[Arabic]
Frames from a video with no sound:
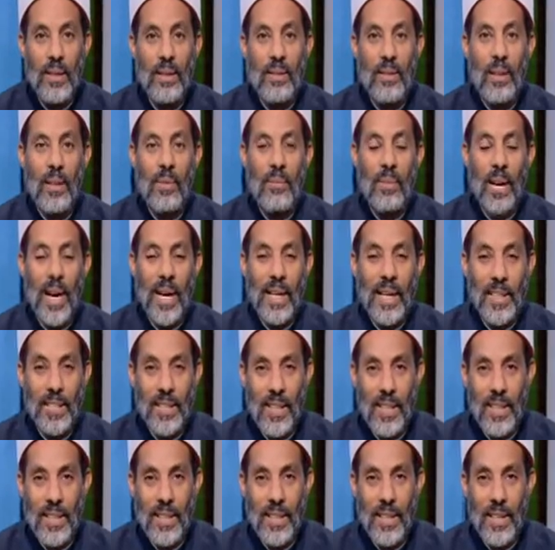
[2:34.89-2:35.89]
طيب
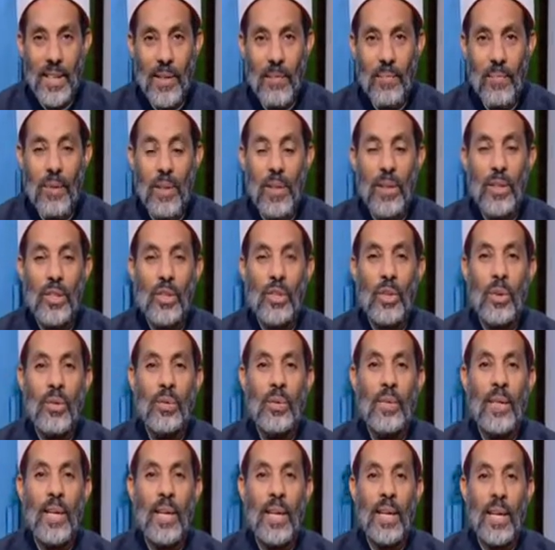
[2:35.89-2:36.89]
علشان كده
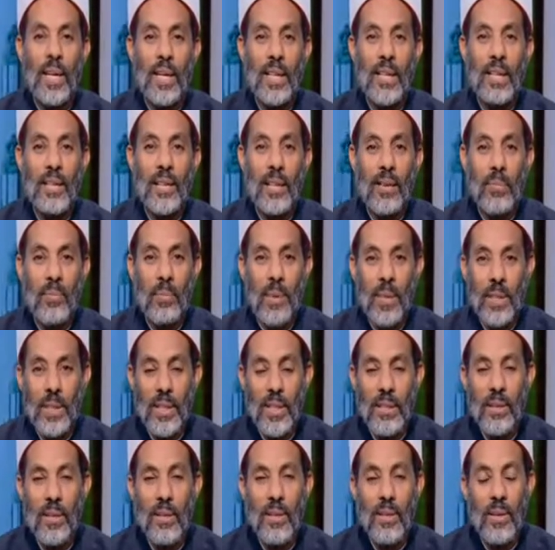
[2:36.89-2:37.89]
شفنا ان
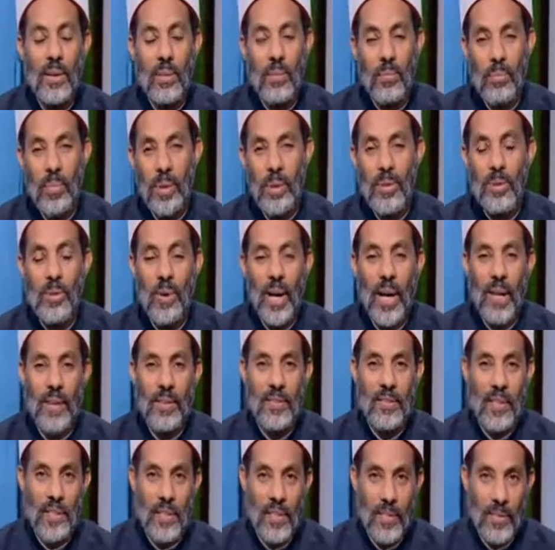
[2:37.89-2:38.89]
المريض برضه
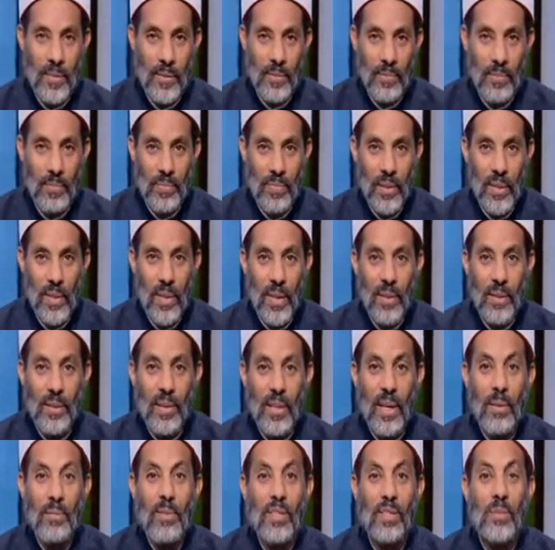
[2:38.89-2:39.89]
هيصلي
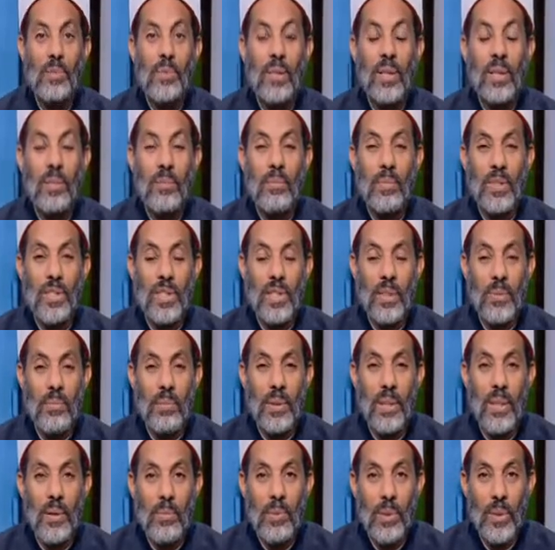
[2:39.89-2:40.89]
ده مش بي مش
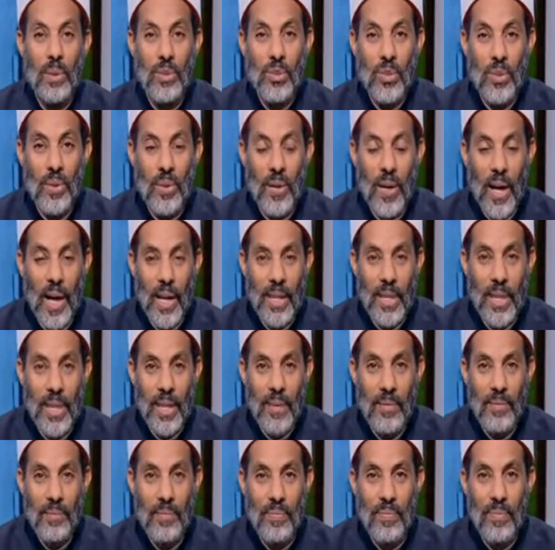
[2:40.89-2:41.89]
ربنا بيشق
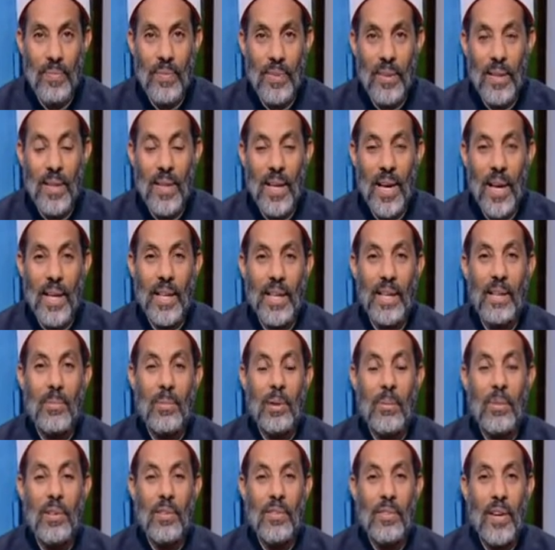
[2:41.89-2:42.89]
عليه اللي
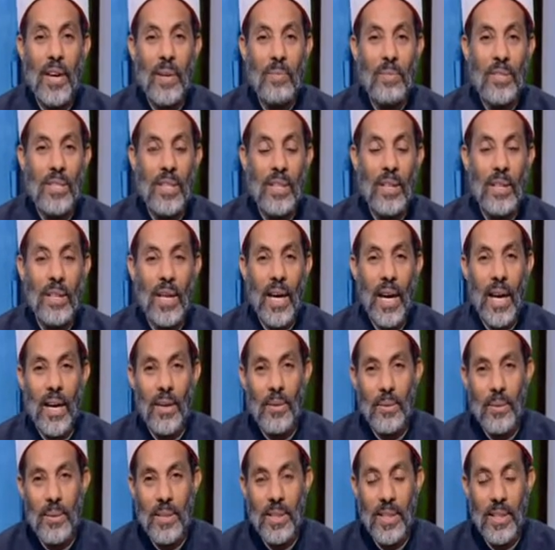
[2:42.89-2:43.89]
ما بيفهمش
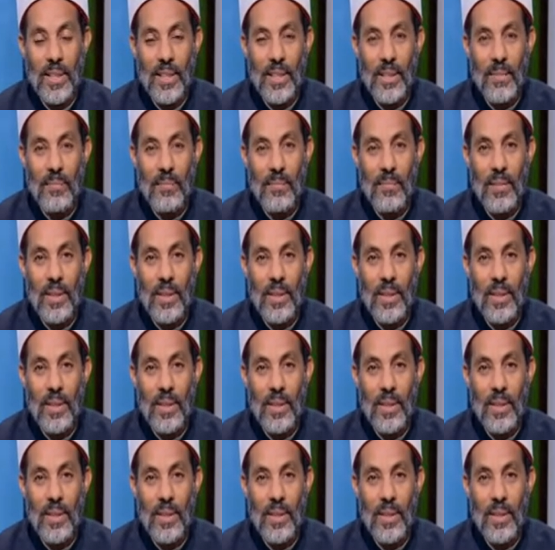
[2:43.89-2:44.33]
هيقول كده